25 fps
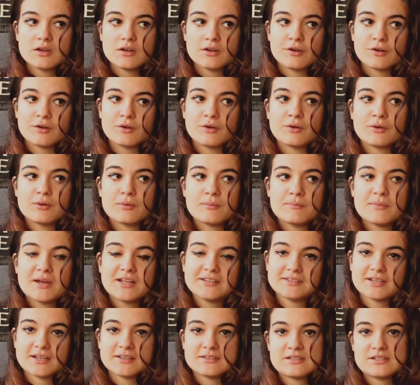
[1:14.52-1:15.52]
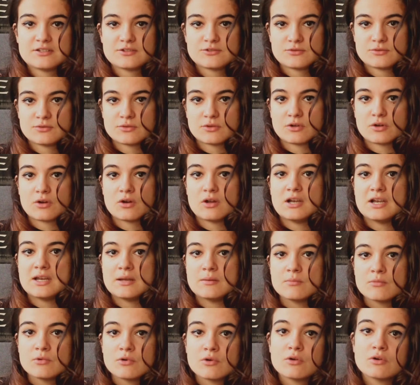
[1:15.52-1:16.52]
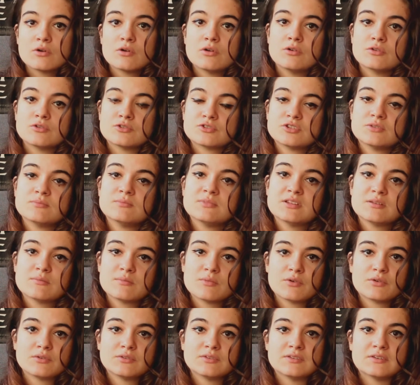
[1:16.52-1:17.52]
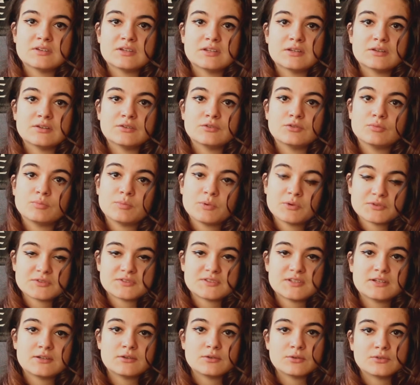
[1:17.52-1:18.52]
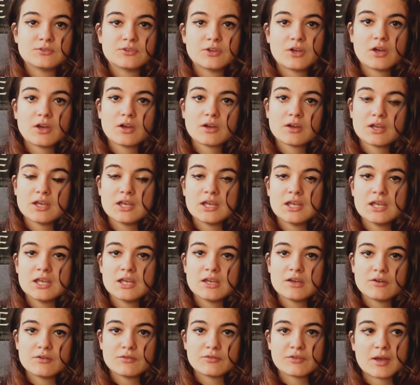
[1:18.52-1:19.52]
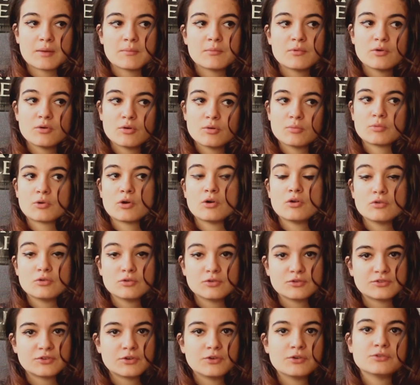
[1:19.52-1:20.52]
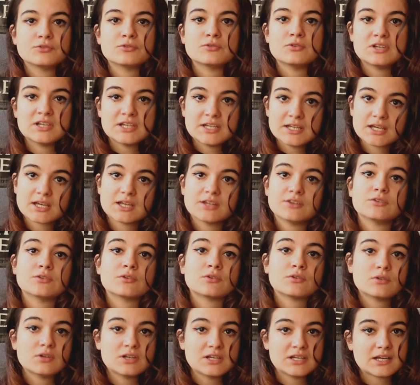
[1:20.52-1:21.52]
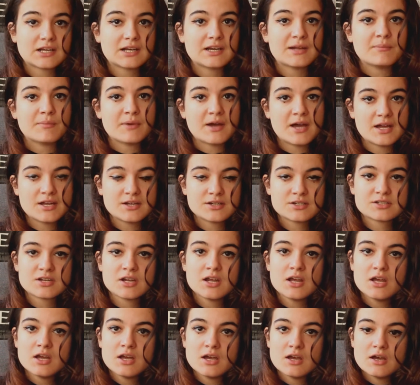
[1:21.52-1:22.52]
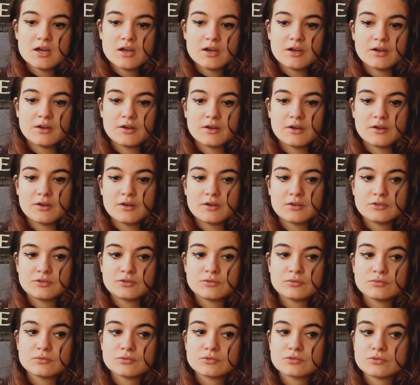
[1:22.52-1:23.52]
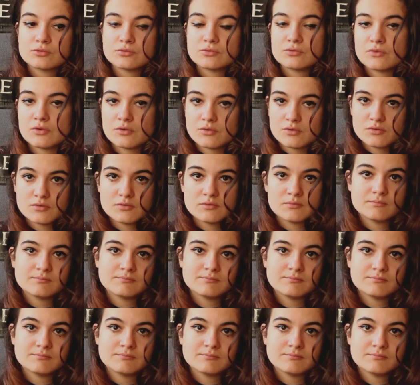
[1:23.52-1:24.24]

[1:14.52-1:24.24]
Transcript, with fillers: m'attarder sur les mots, le cheminement de pensée de l'auteur et vraiment prendre le temps de lire et de relire les pages. donc souvent